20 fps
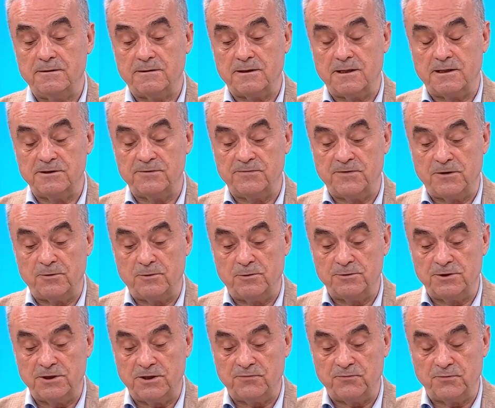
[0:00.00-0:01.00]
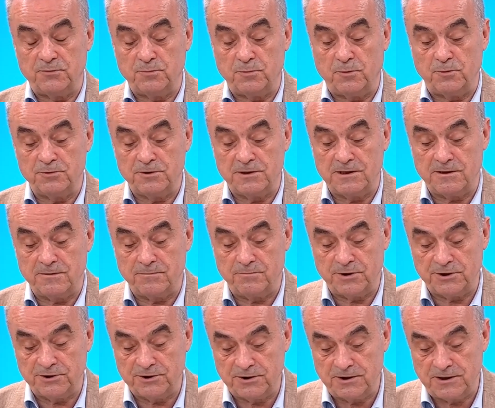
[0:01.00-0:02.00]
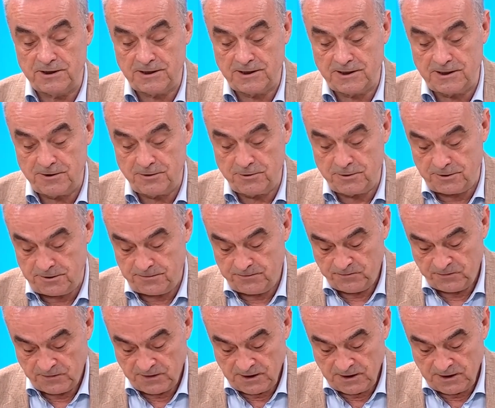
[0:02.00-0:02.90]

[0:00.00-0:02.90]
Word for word: transfer olacak. Futbolcuların başında geliyor.